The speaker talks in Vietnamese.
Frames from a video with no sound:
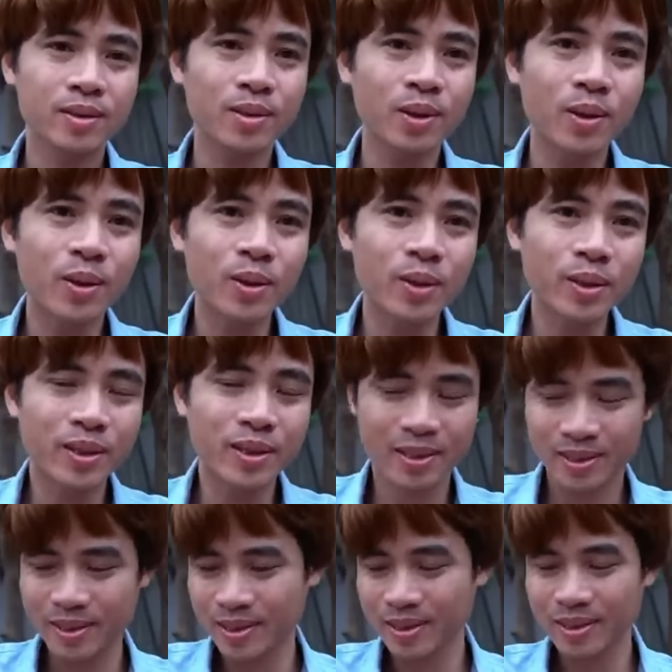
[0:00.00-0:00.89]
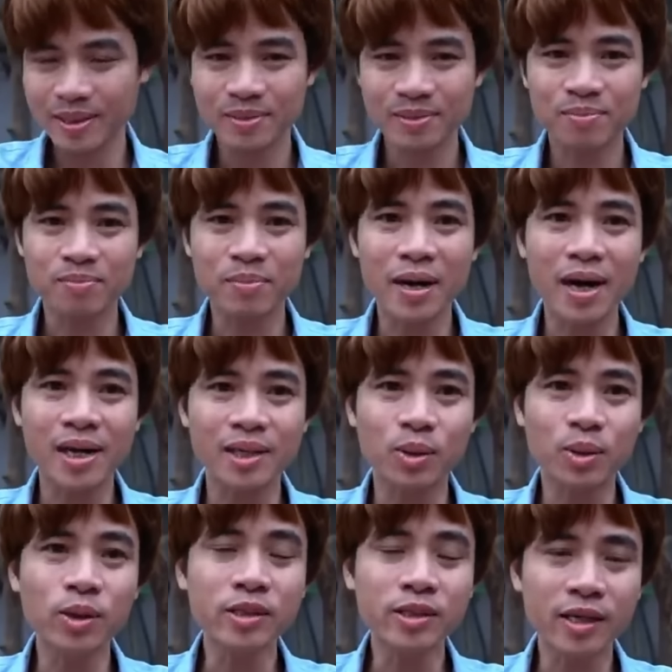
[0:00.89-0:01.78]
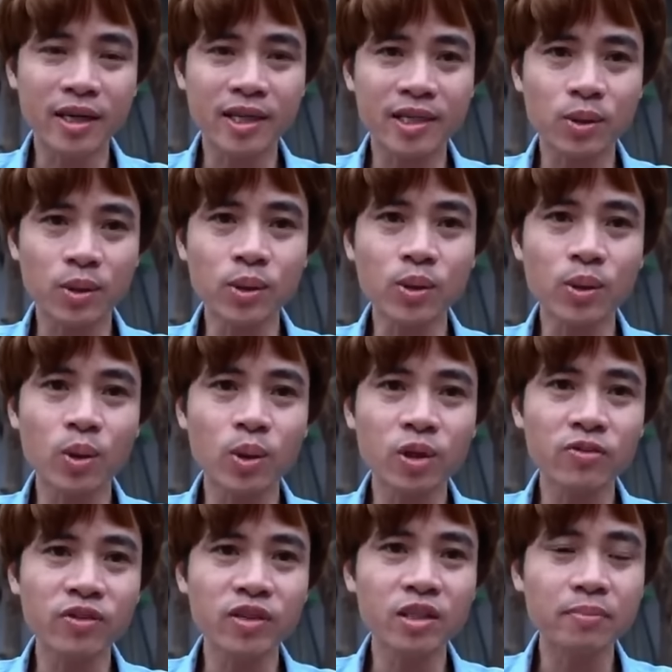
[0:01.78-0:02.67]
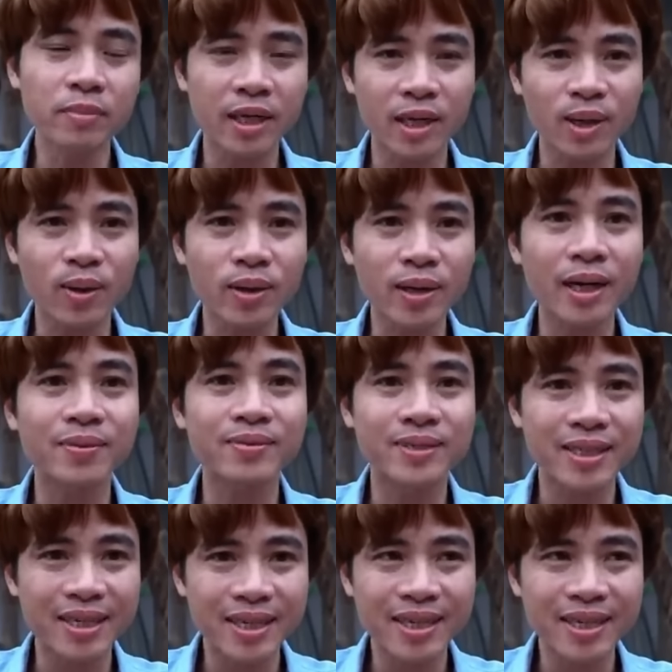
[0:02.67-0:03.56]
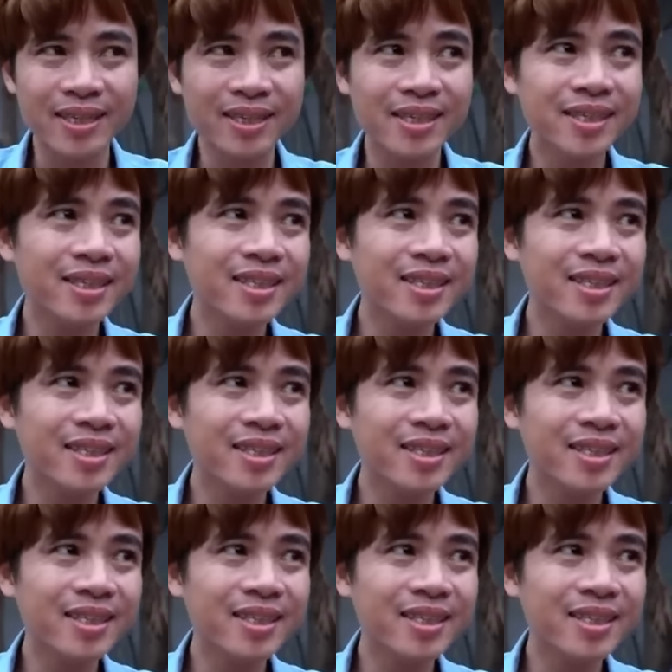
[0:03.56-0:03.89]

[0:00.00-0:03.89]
Thôi, bà đối chảy đối cối với mẹ con làm gì?